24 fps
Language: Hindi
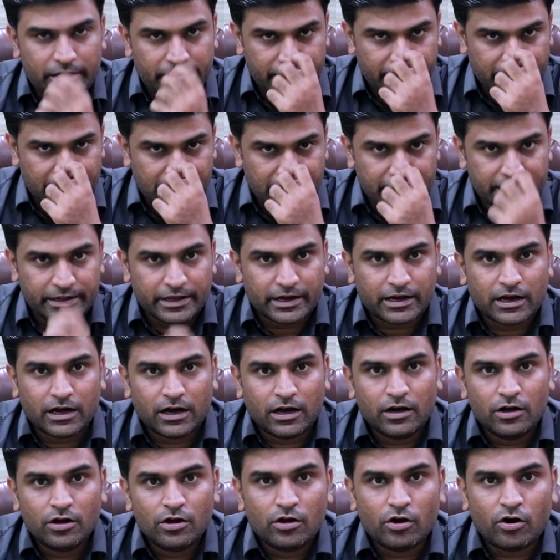डिक्लाइन
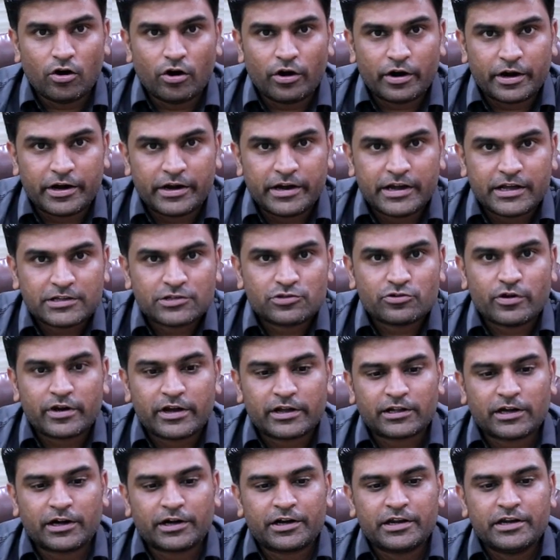देखा और इंडेक्स जो
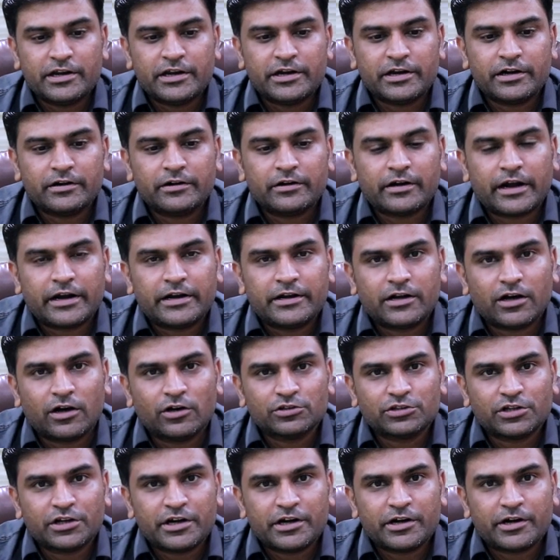है 38
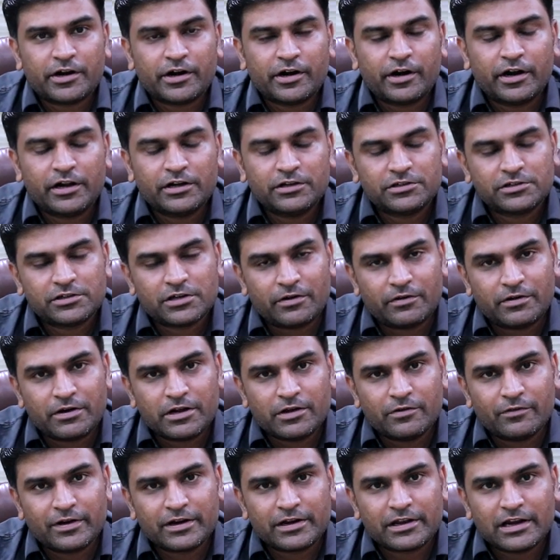
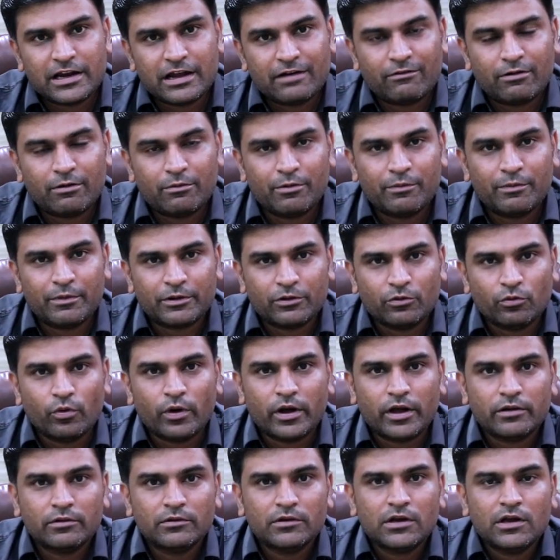9871 के लेवल पे बंद
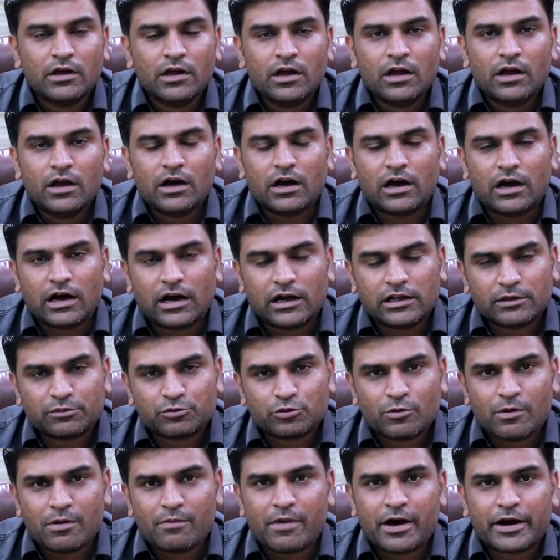हुआ है जब
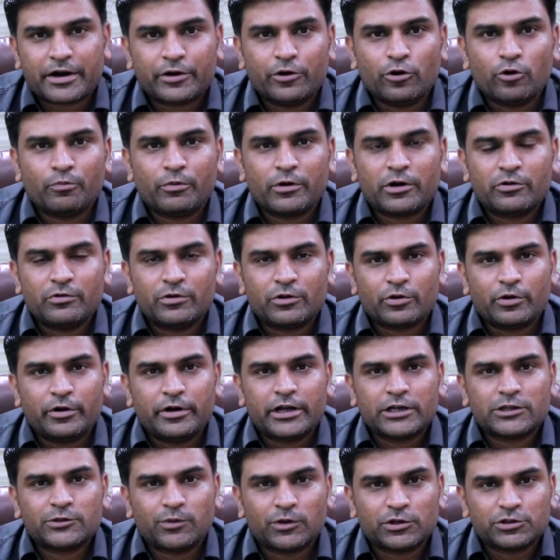सुबह मार्केट ओपन हुई तो
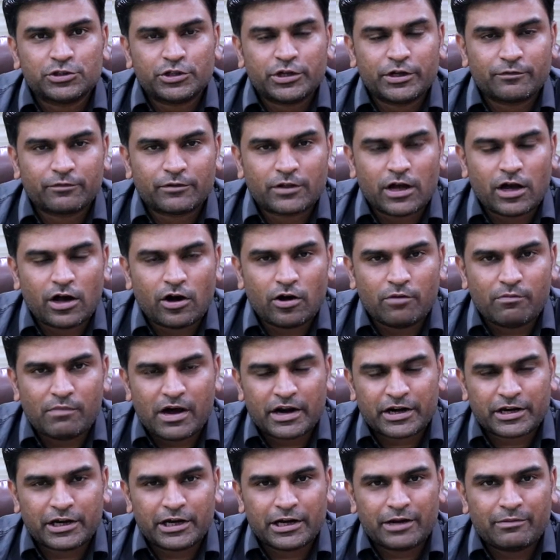इंडेक्स पॉजिटिव था और
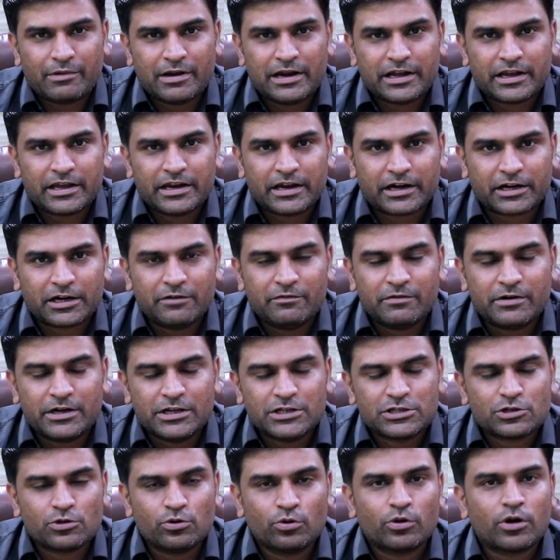मार्केट में लेकिन
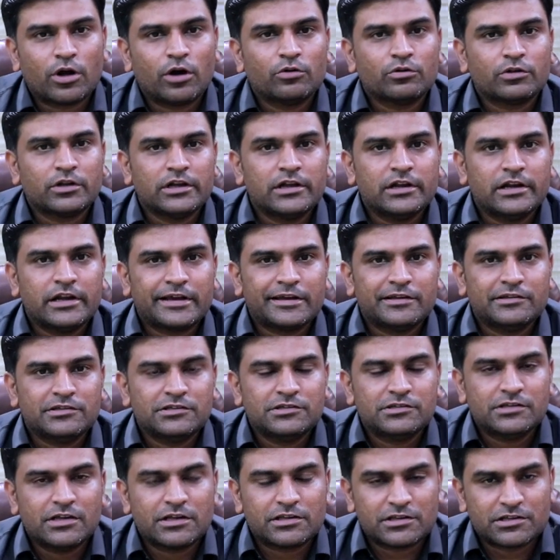एक्टिविटी स्लो डाउन थी लेकिन
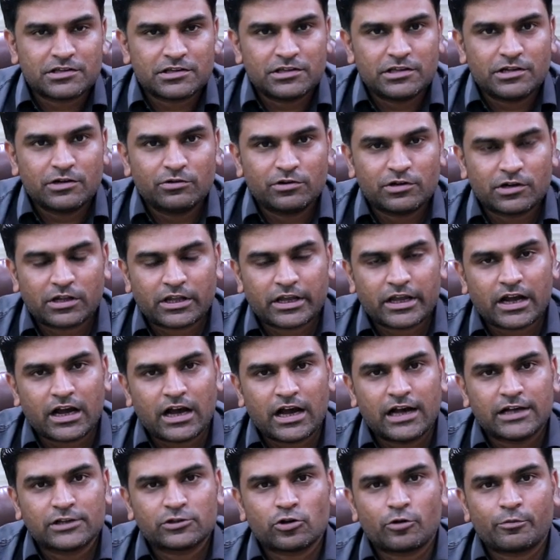जिस जैसे जैसे दिन गुजरता गया
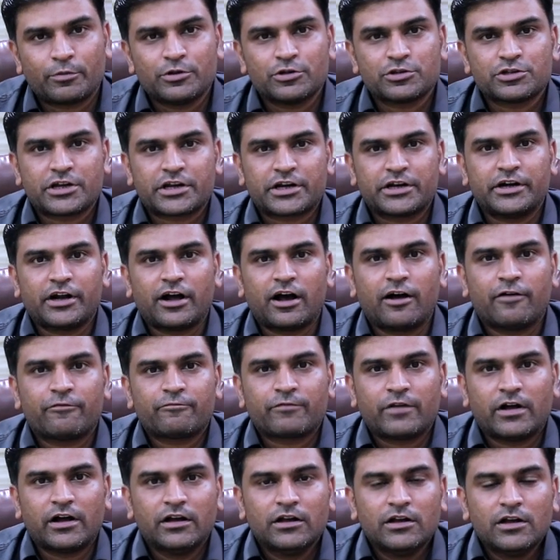खास तौर पे जो सेकंड
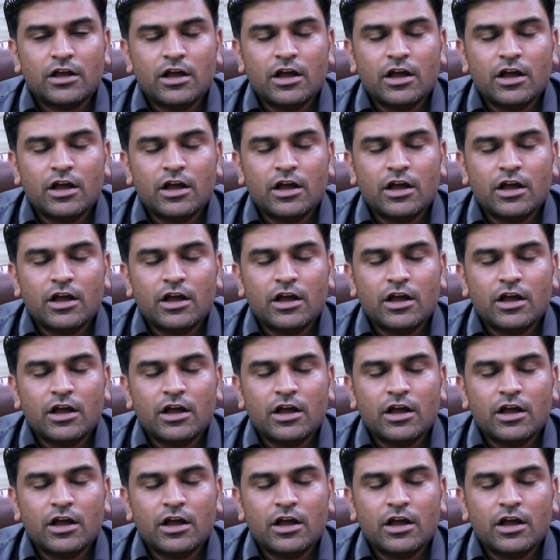हाफ था